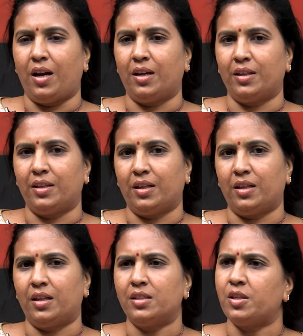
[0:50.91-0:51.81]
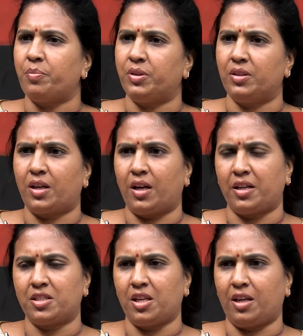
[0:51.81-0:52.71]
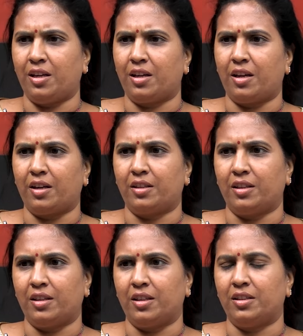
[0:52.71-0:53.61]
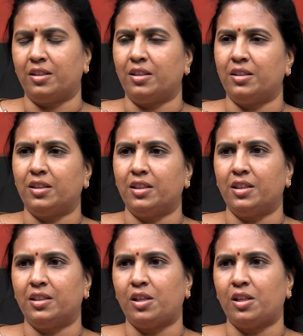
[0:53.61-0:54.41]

ఆయన చెప్పింది ఎగ్జాక్ట్లీ కరెక్టే ఎందుకంటే hmm.